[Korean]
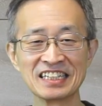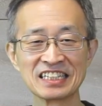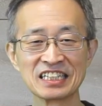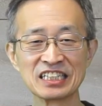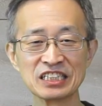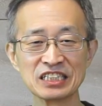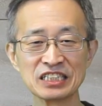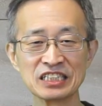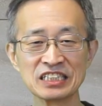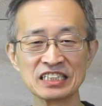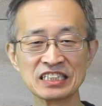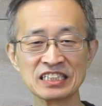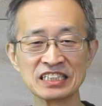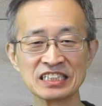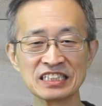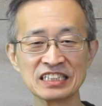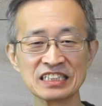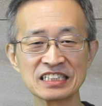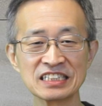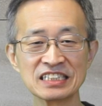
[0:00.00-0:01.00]

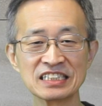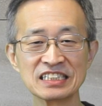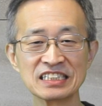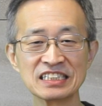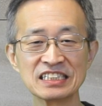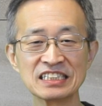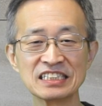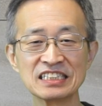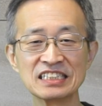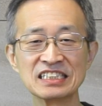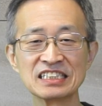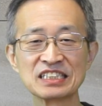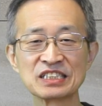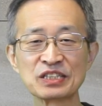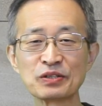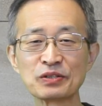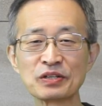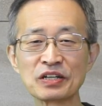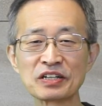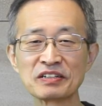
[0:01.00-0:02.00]
그
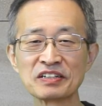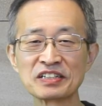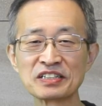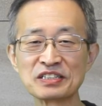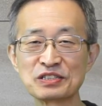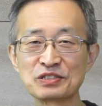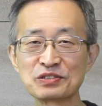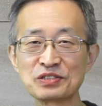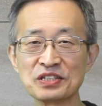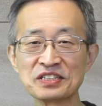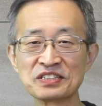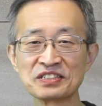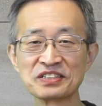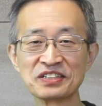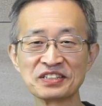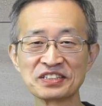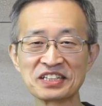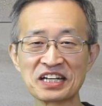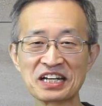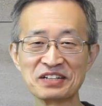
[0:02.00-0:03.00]
선악과를
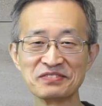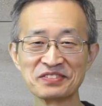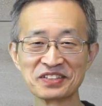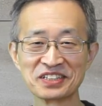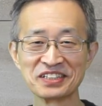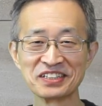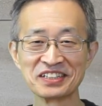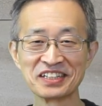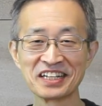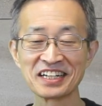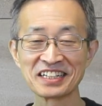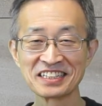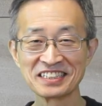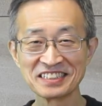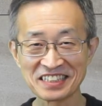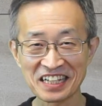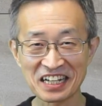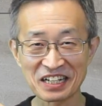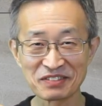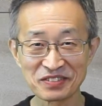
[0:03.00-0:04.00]
취했어요, 사람이. 그런데 그
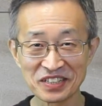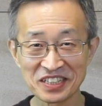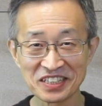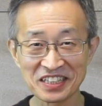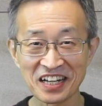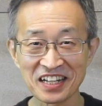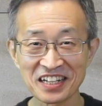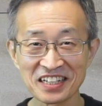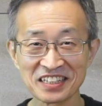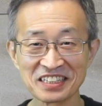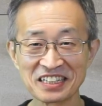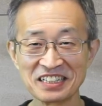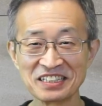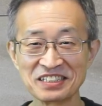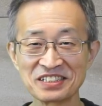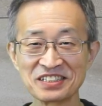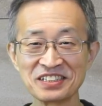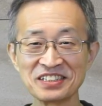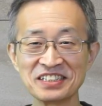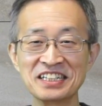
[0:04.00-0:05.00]
사람들이 타락을
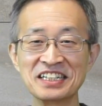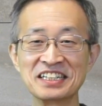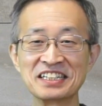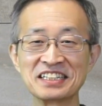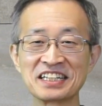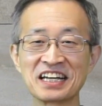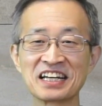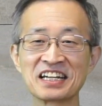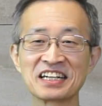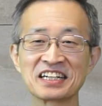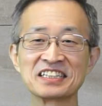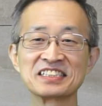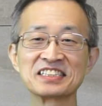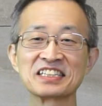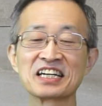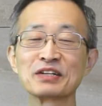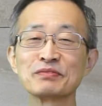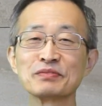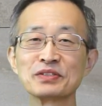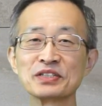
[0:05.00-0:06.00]
했죠. 타락한
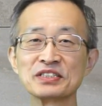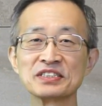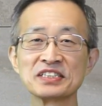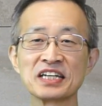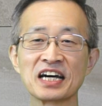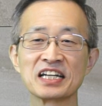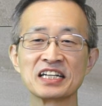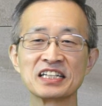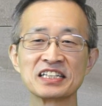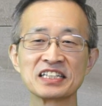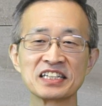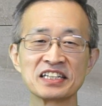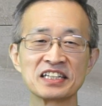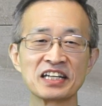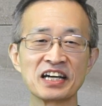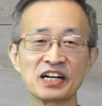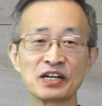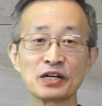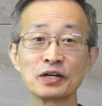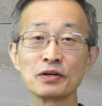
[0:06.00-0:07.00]
사람들은 하나님께
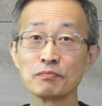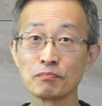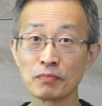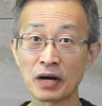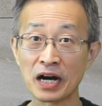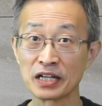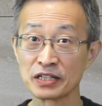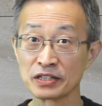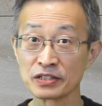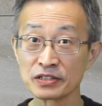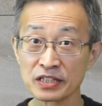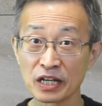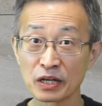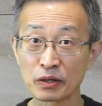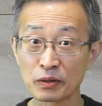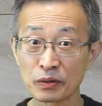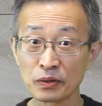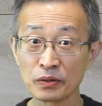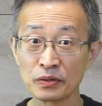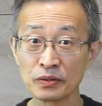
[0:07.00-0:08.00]
대하여 반역을
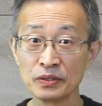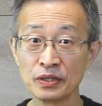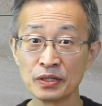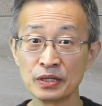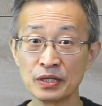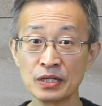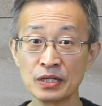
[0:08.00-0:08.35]
했고